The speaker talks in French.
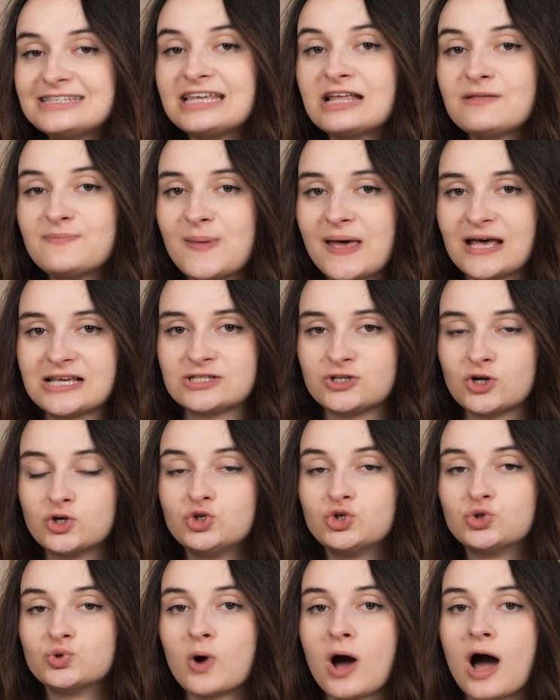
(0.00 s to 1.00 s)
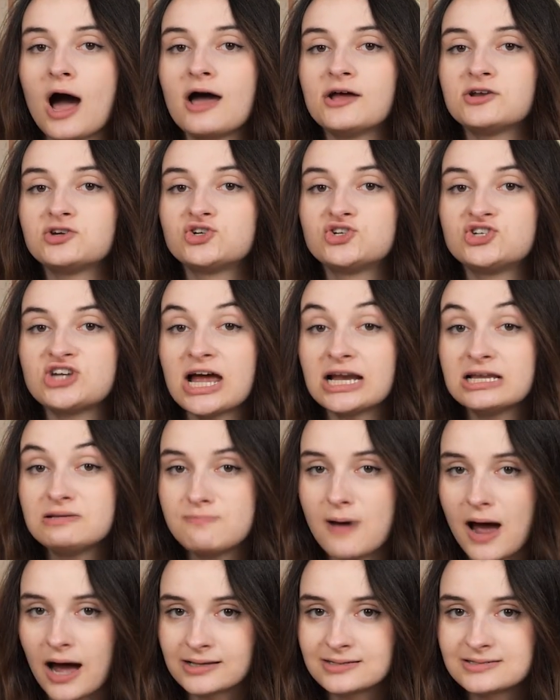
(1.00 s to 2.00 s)
Cette personne jouera
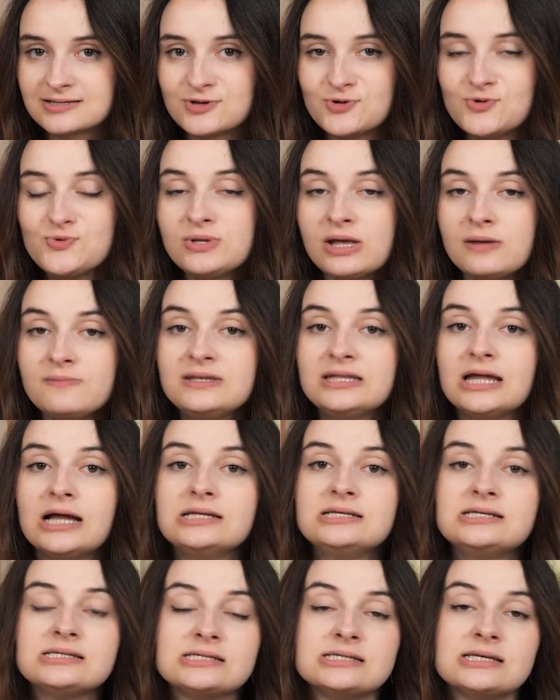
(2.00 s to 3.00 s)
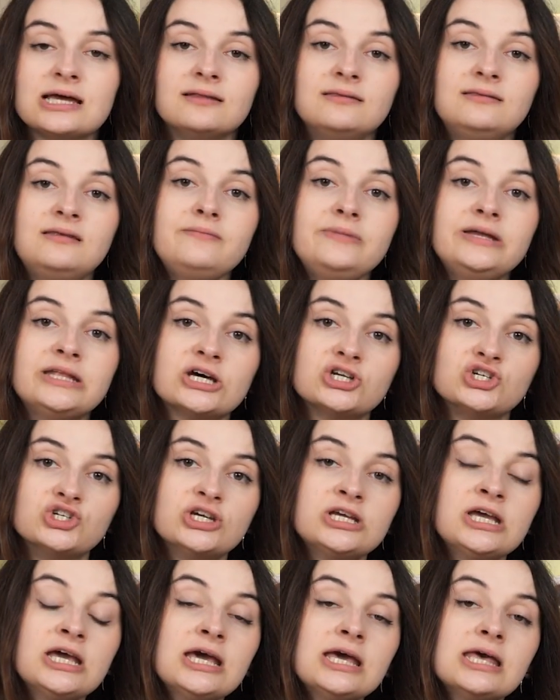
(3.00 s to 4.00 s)
Charlie Barnes, une amie d'Alice qui a
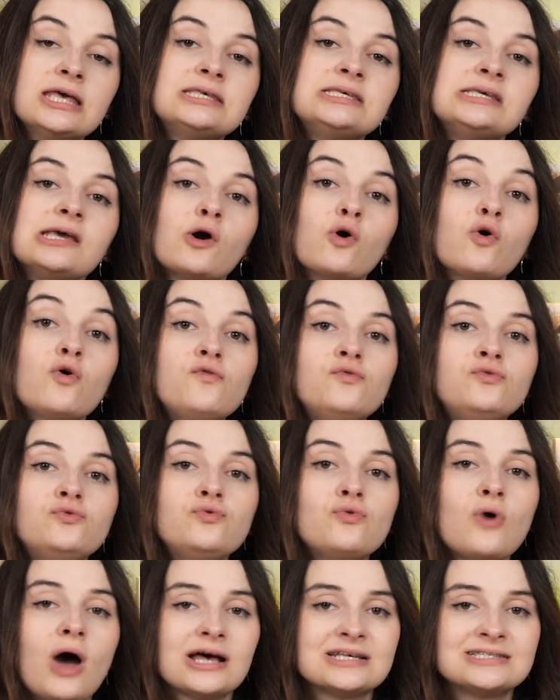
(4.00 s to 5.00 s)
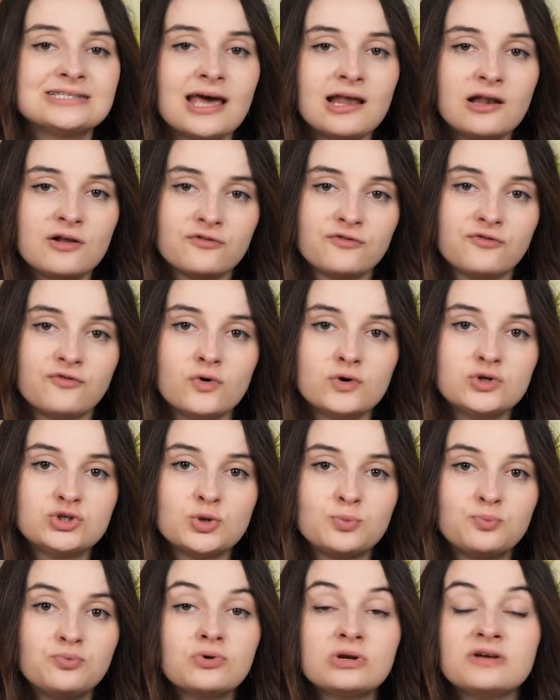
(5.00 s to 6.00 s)
déménagé et qui est revenue à Silent
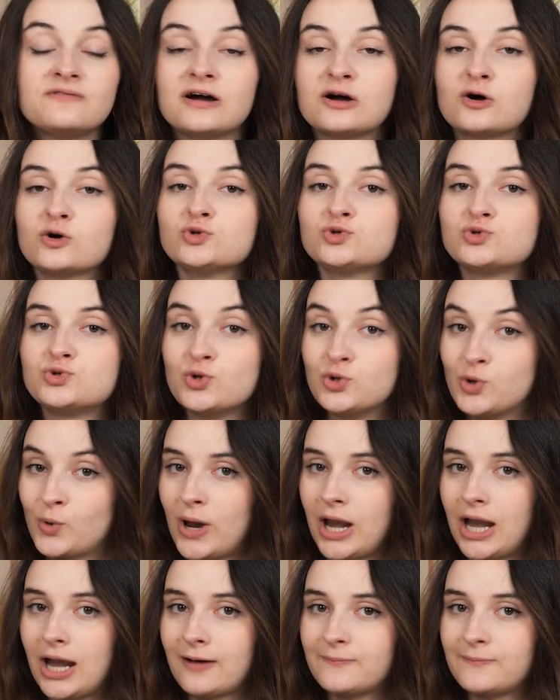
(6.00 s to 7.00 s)
Falls pour les vacances de Noël.